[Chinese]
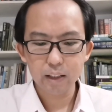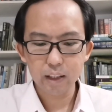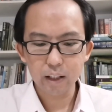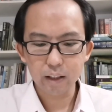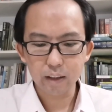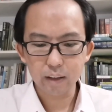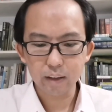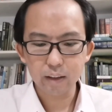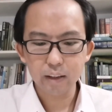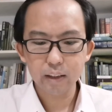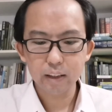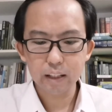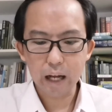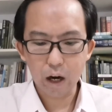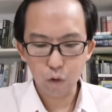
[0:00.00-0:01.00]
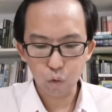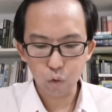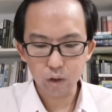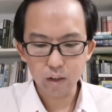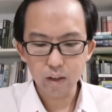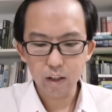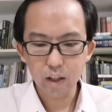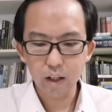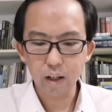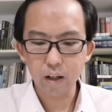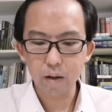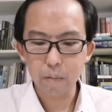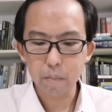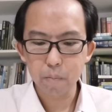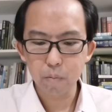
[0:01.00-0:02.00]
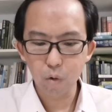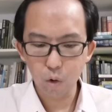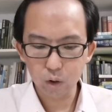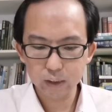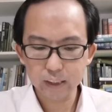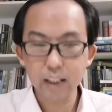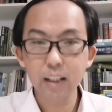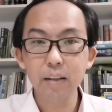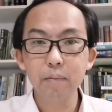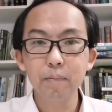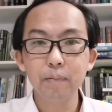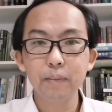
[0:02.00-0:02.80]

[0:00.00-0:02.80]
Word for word: 呃，亚伦和摩西，